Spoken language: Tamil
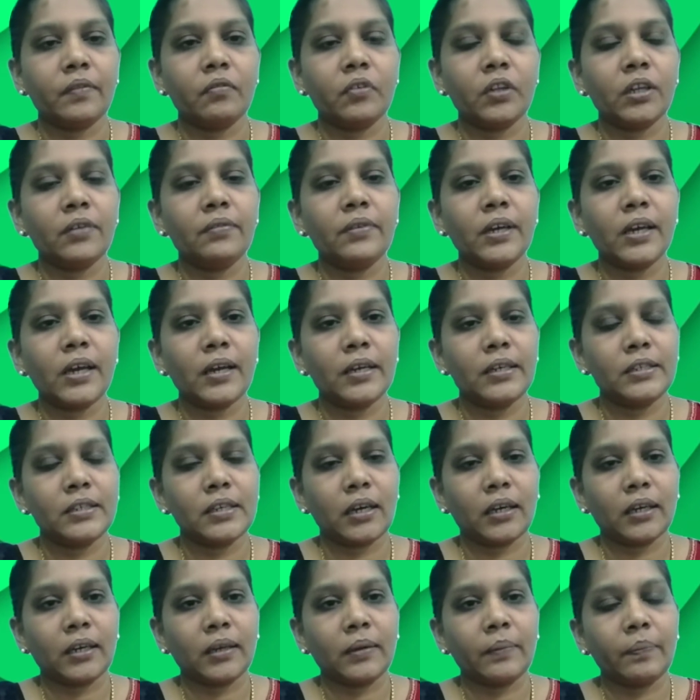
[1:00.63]
விதவை
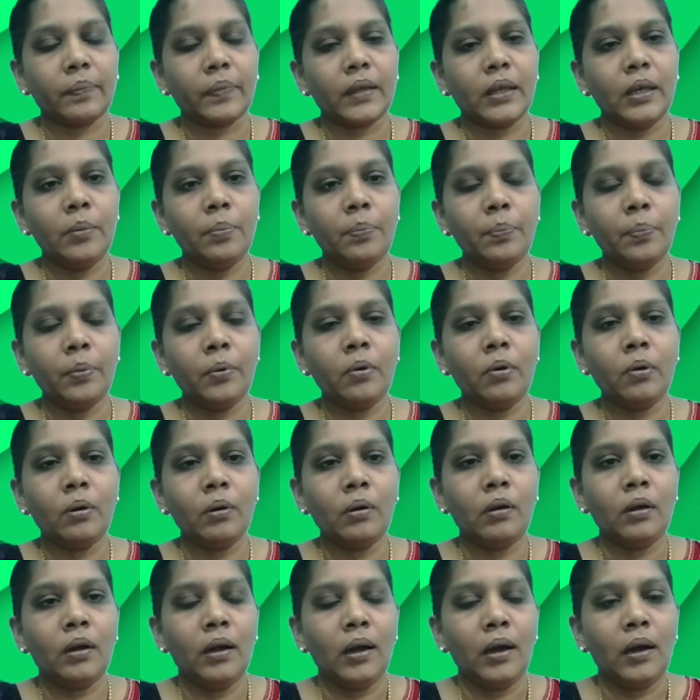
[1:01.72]
ஆயிட்டாங்க இப்போ
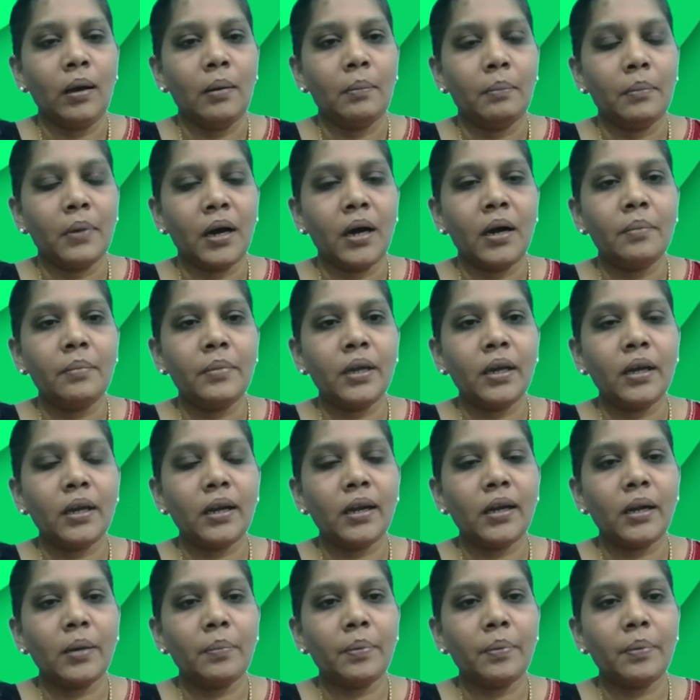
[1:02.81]
மாமியார் என்ன